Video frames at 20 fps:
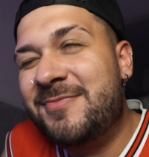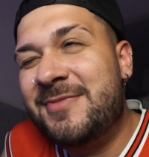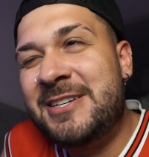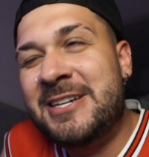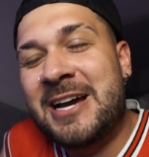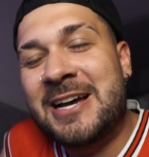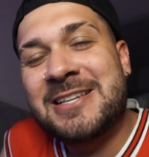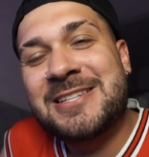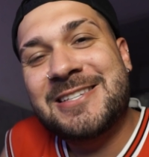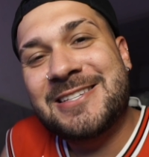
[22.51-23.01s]

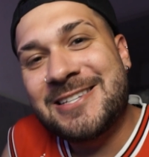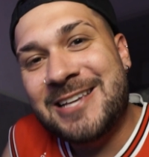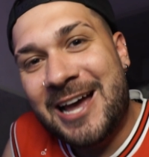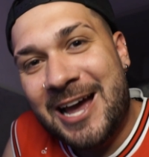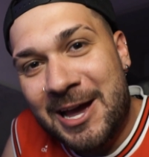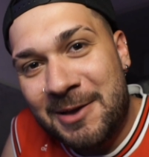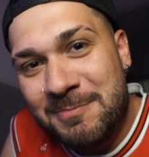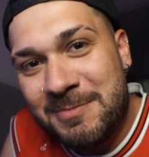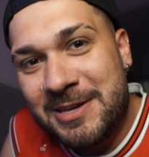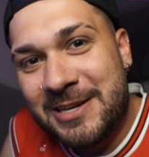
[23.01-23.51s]
já
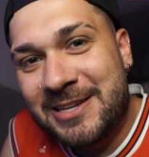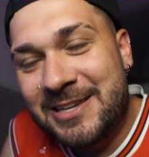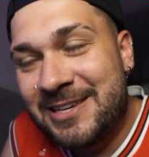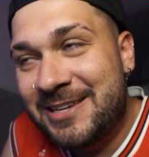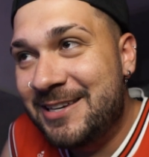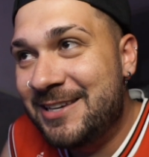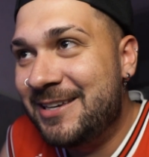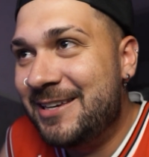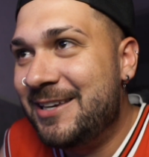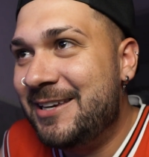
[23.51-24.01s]
sabe
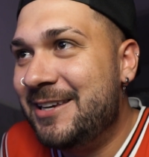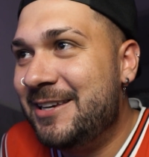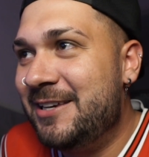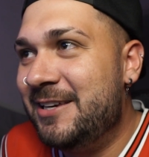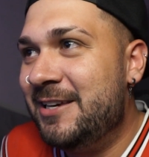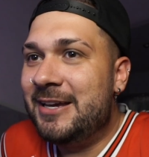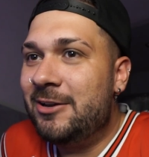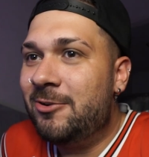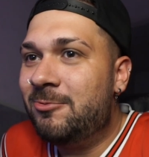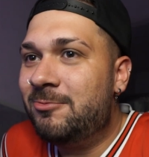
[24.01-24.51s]
que
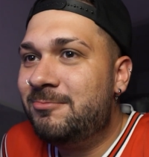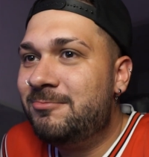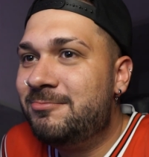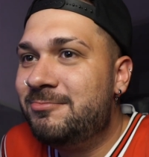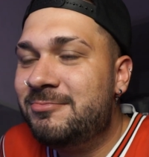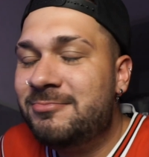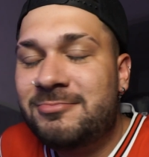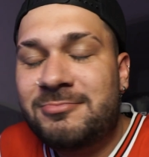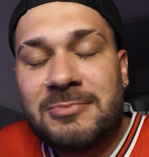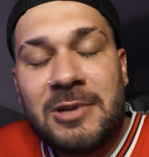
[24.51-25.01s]
eu
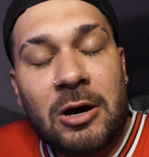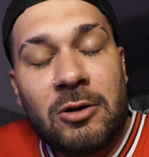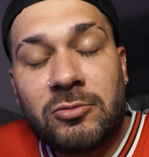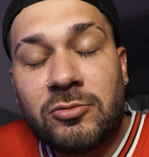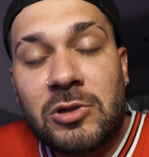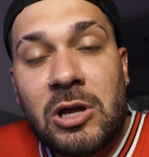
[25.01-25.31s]
não,